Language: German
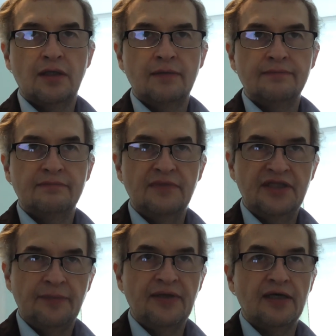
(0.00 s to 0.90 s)
Ähm,
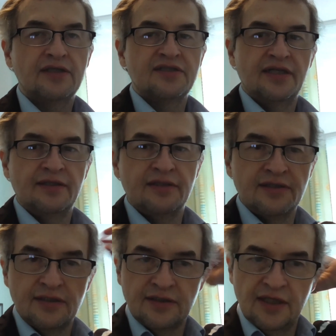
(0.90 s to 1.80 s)
ich habe nachgesehen,
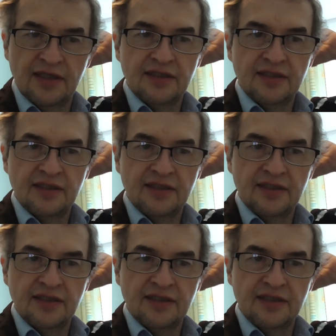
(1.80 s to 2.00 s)
dieses,